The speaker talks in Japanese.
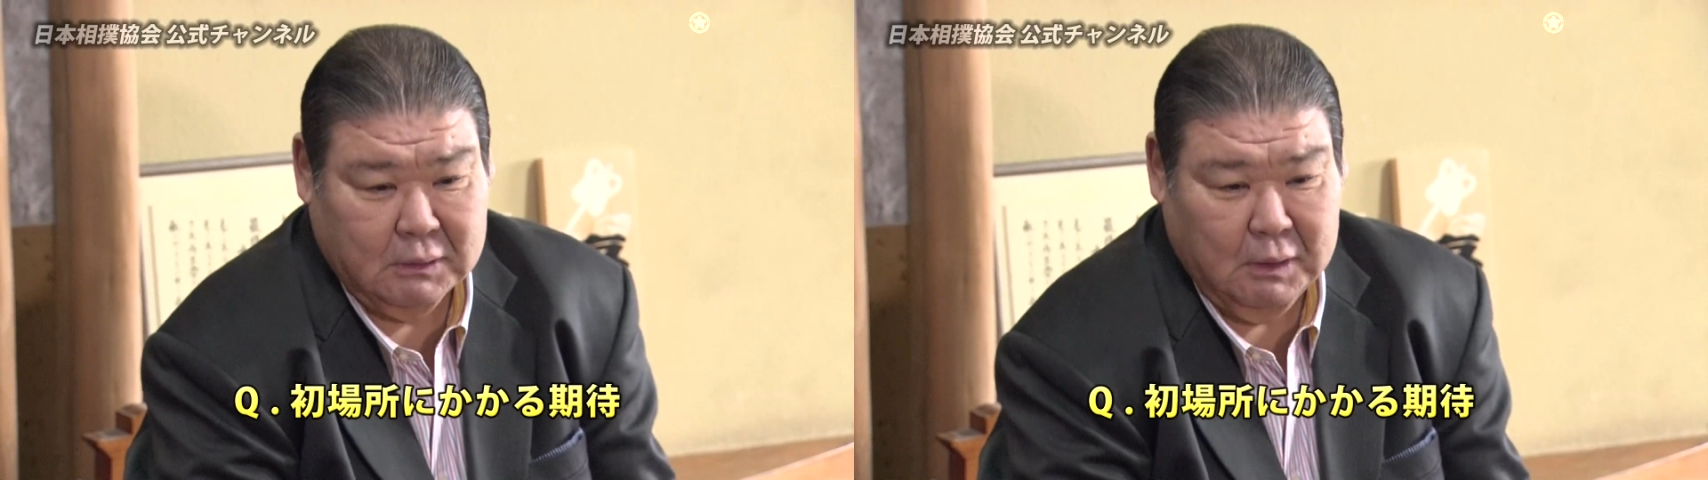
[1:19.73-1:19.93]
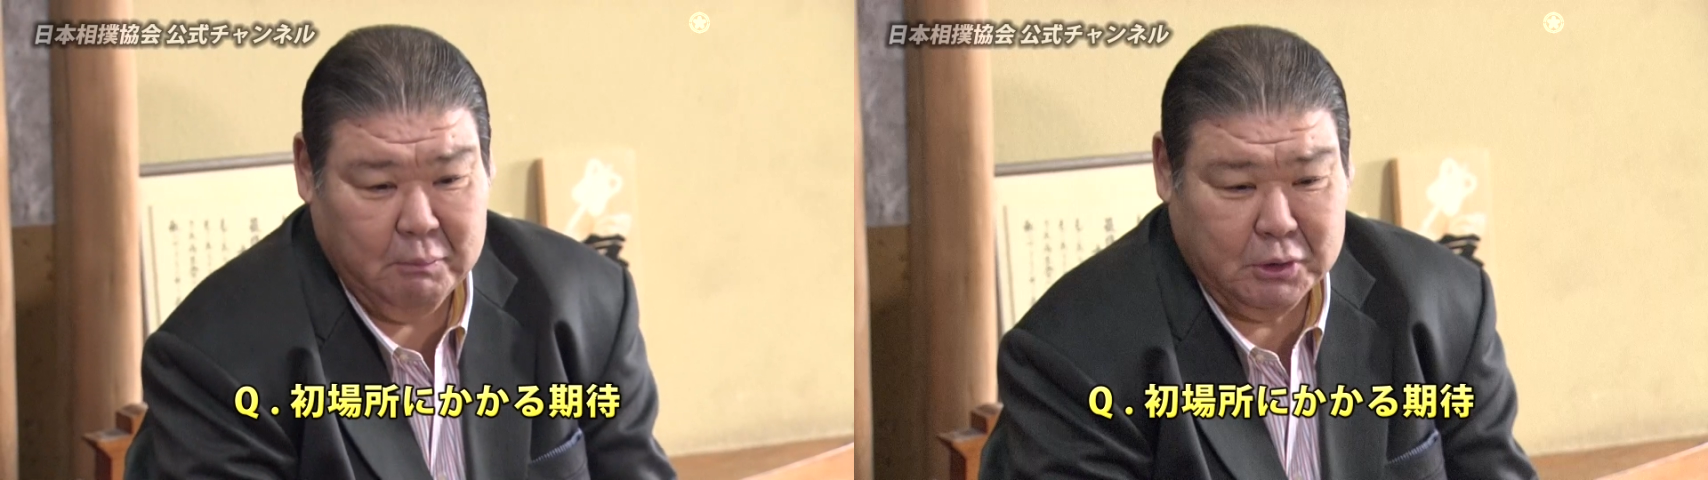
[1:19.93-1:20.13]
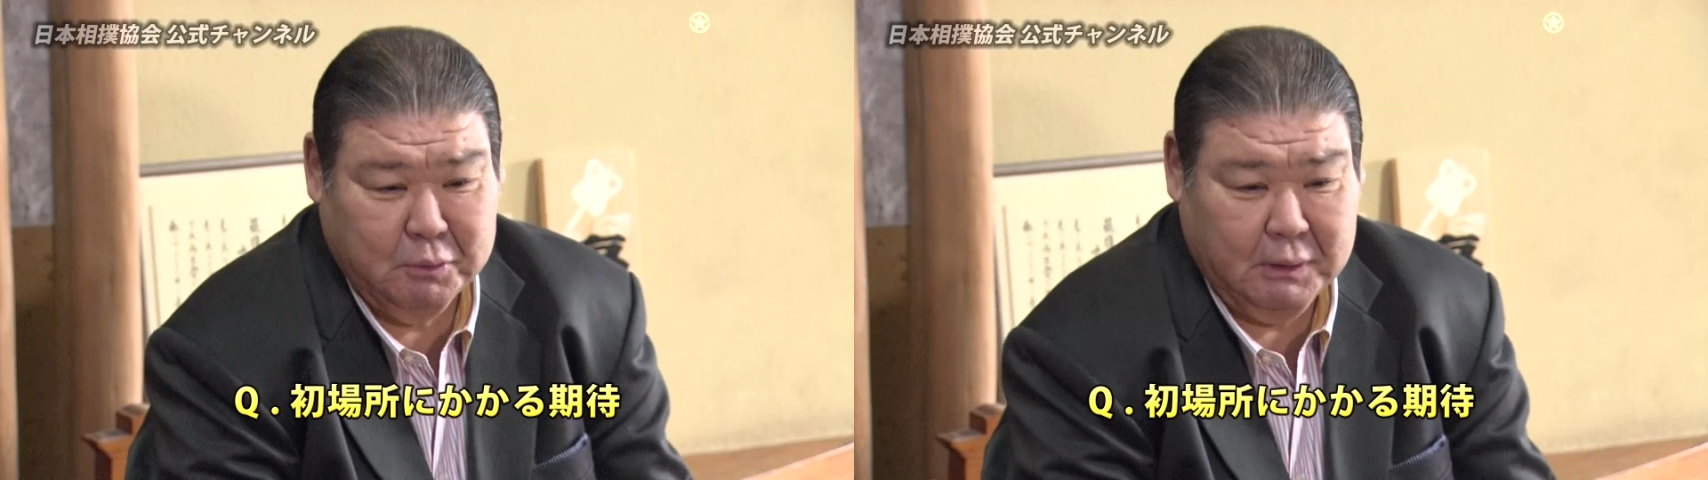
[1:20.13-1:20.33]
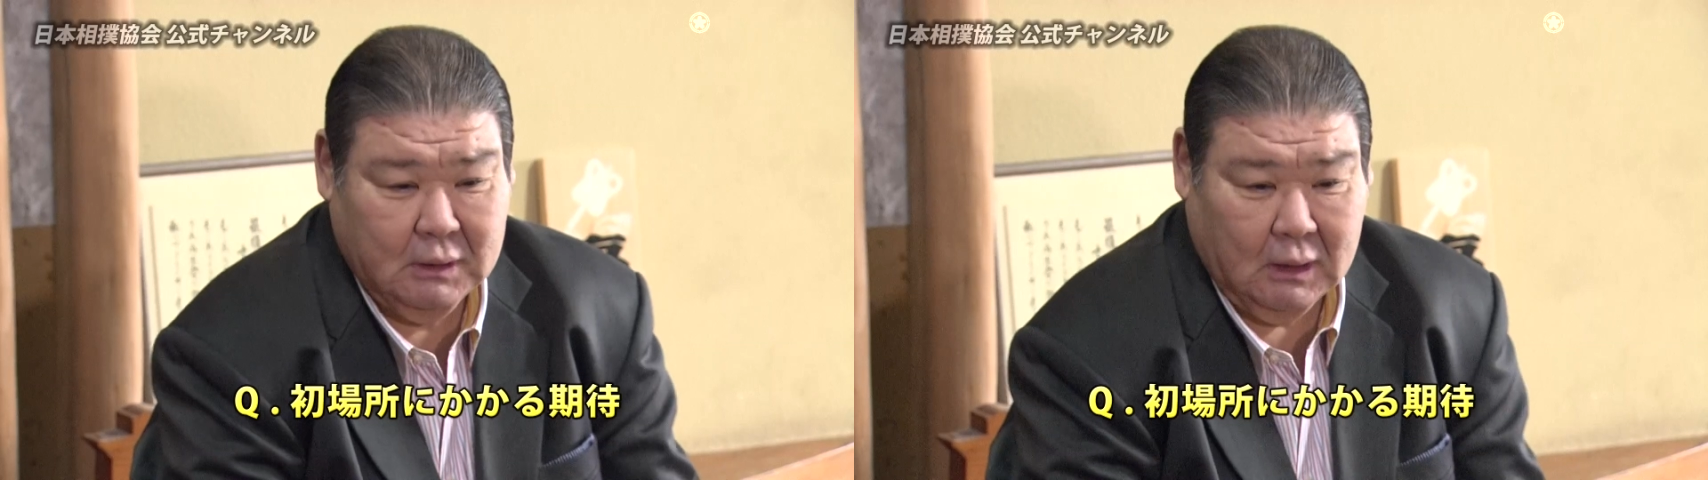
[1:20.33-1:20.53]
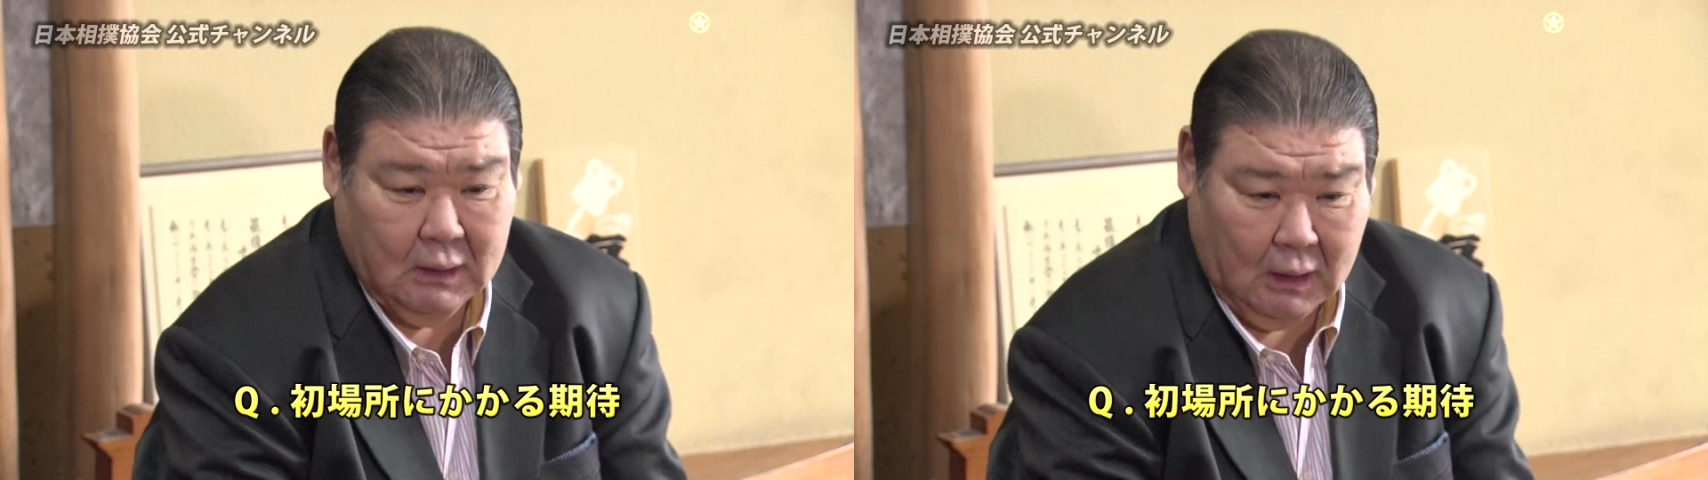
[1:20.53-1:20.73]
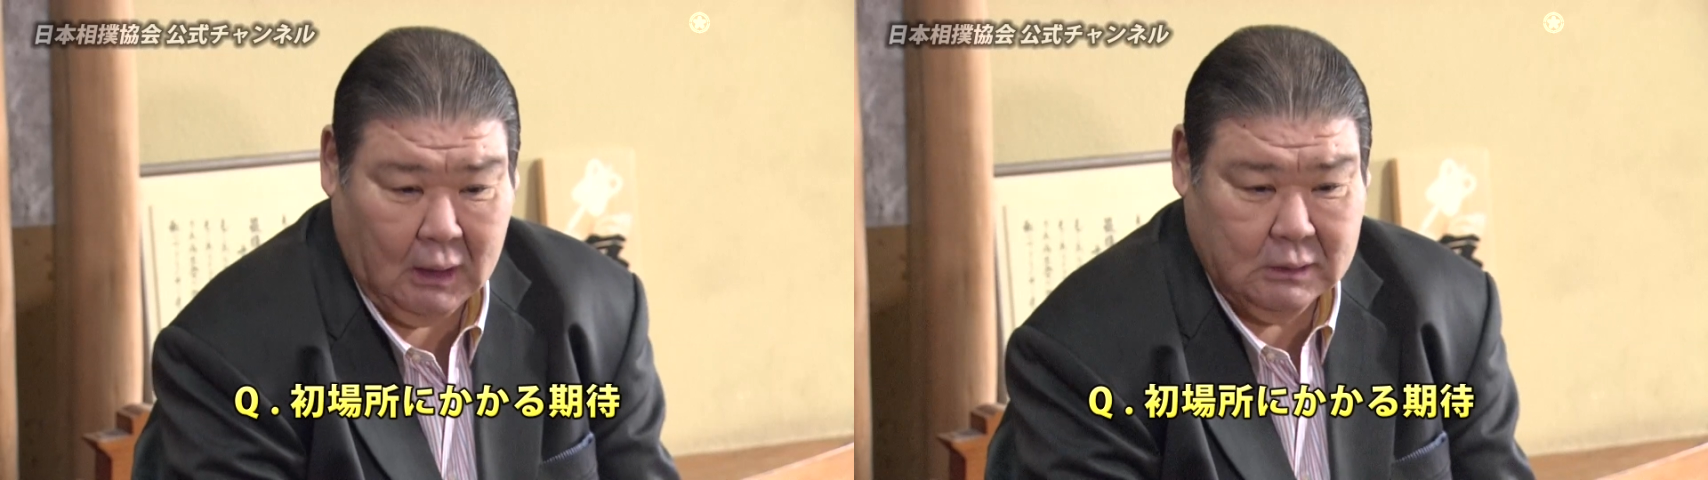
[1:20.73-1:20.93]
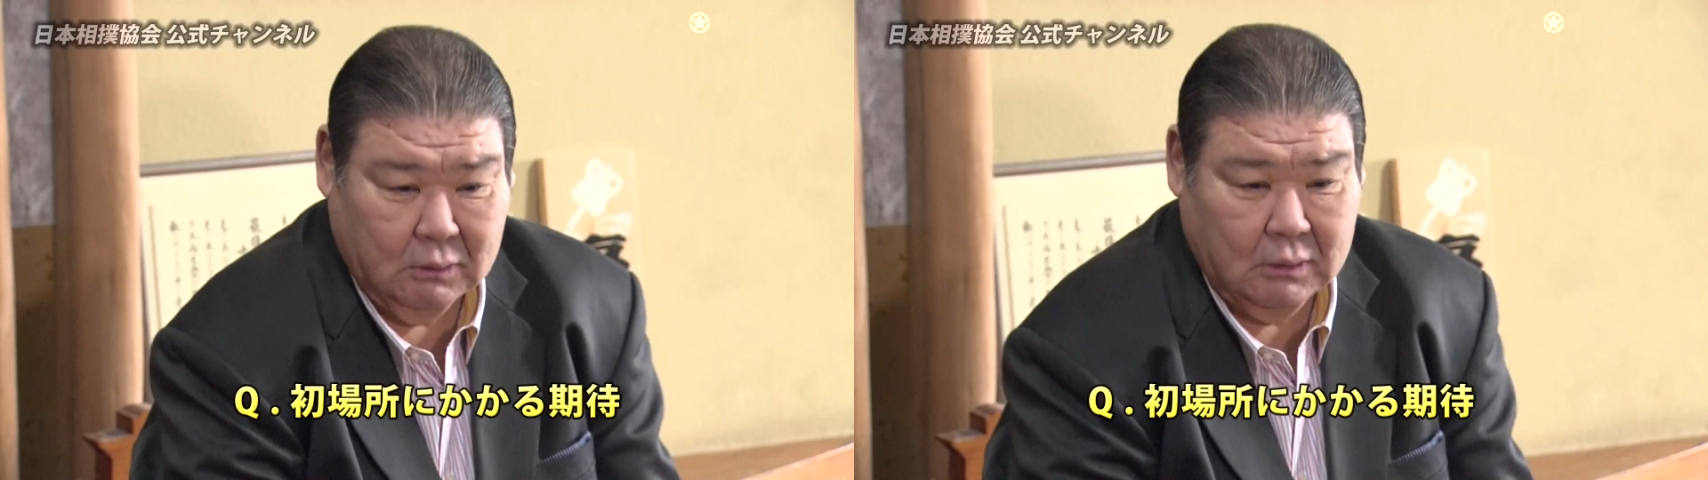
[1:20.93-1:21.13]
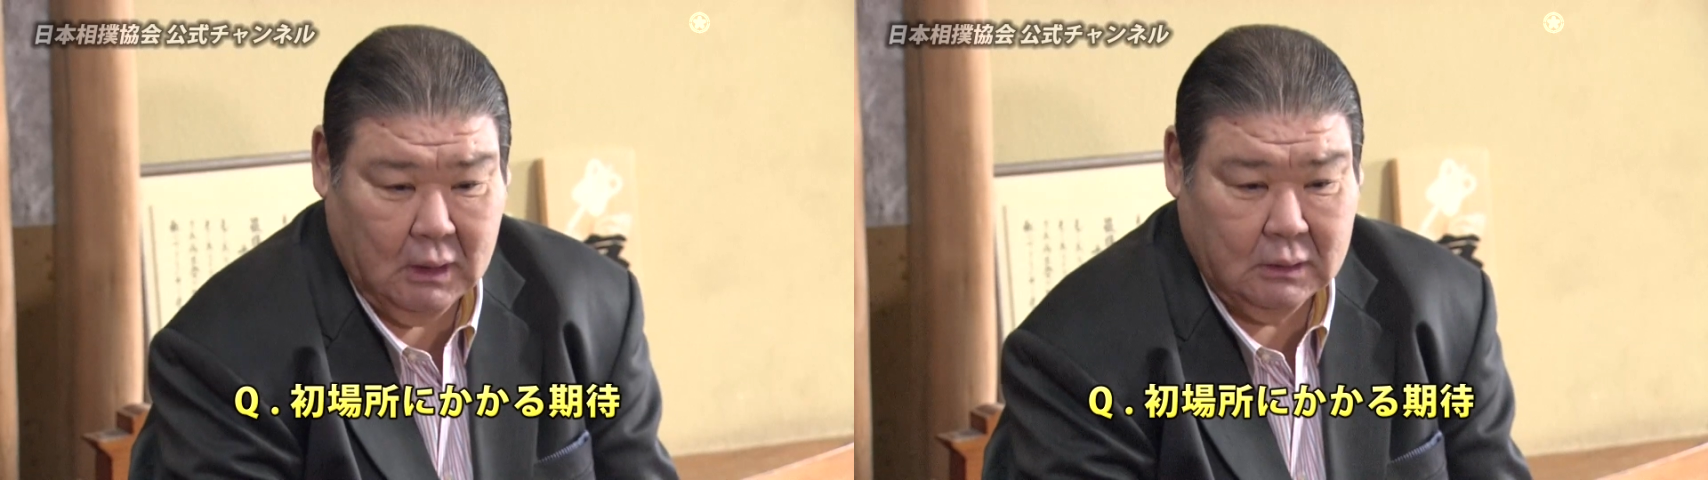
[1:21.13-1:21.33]
3場所目になかなか勝ち
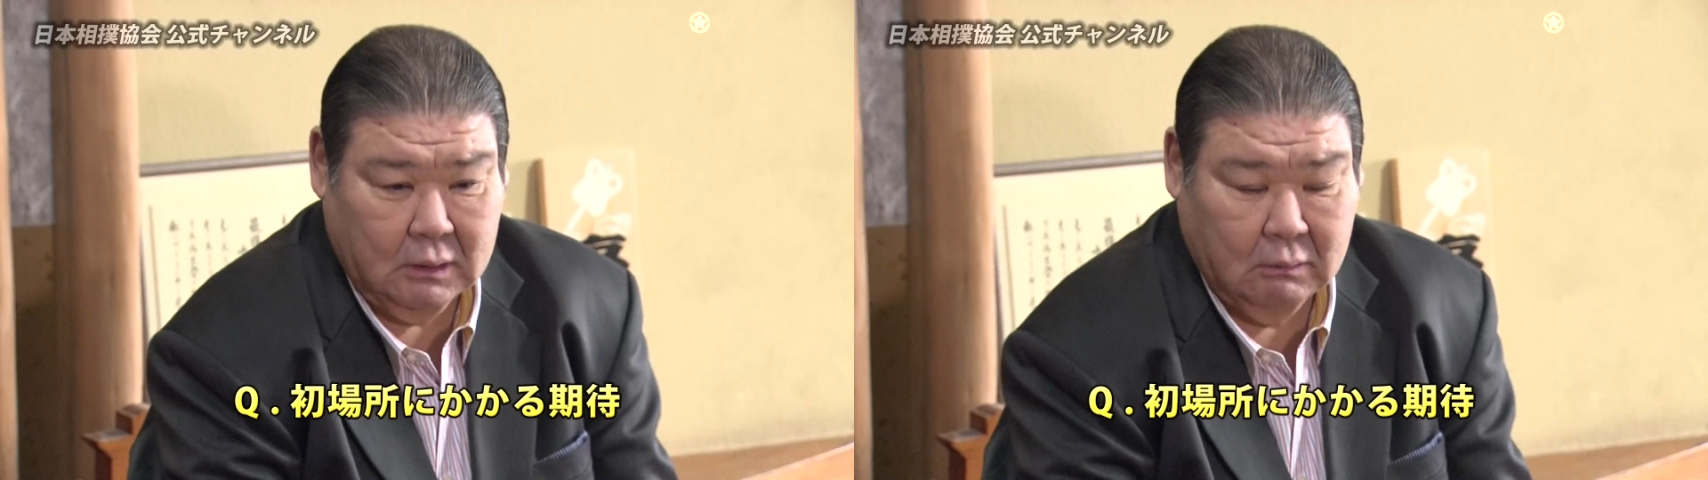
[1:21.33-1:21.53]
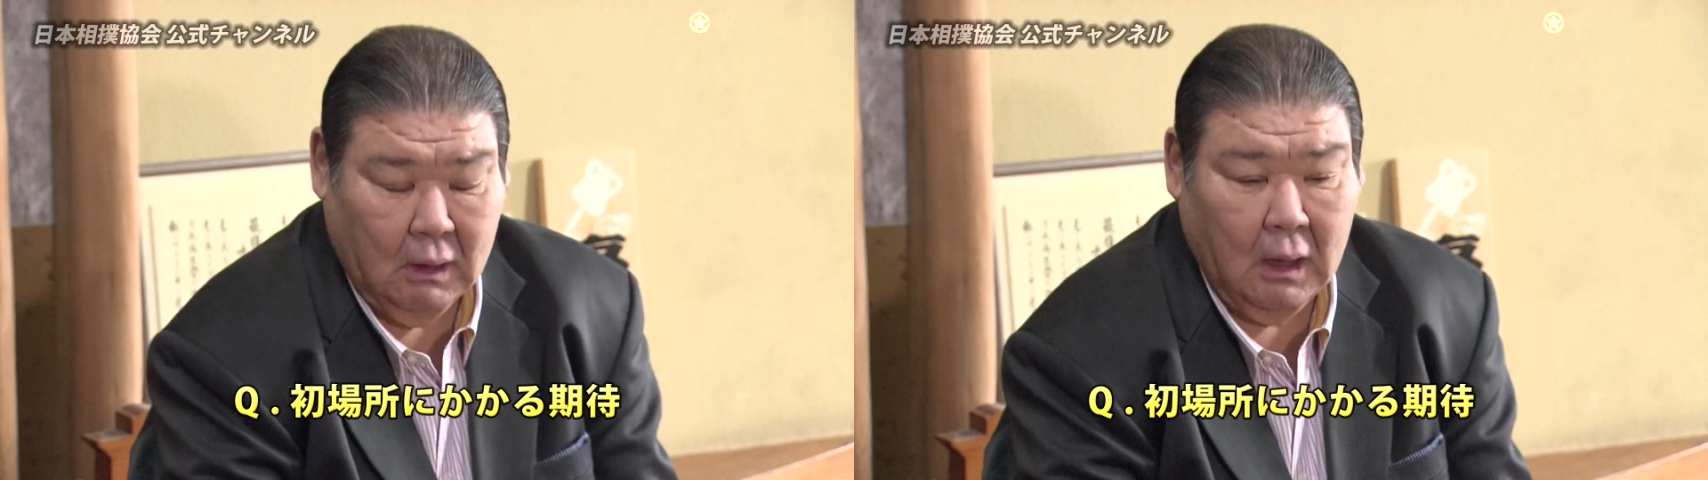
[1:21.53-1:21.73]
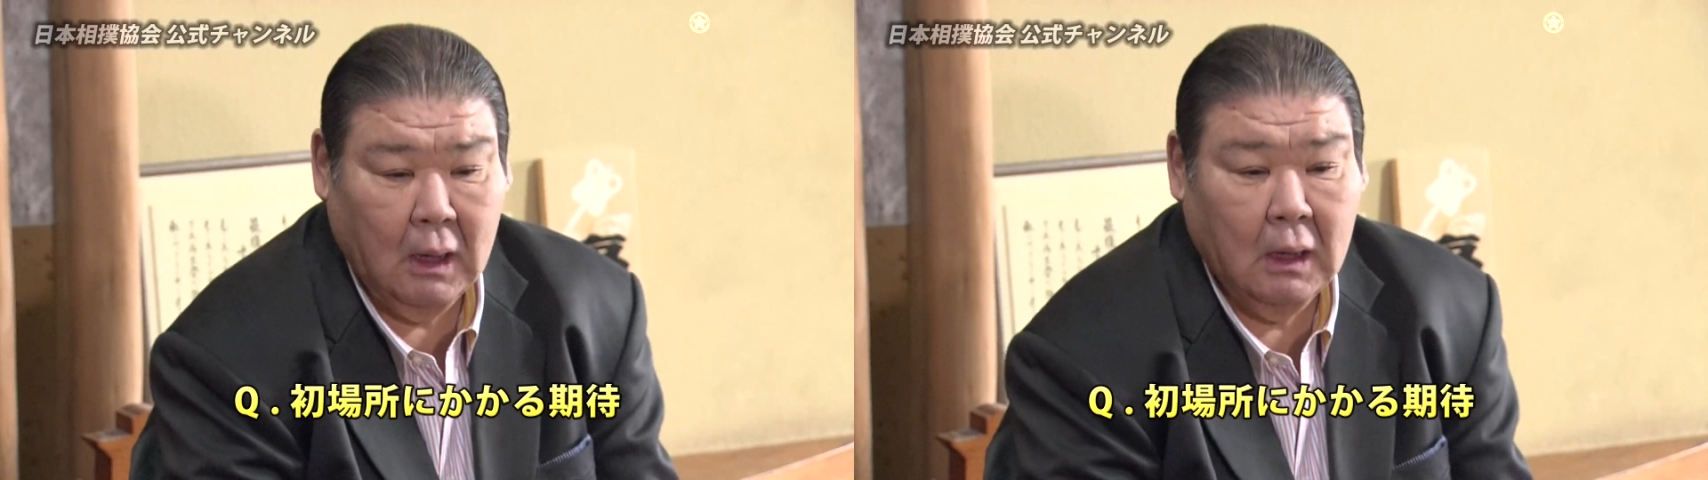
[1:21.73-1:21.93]
越せないっていうか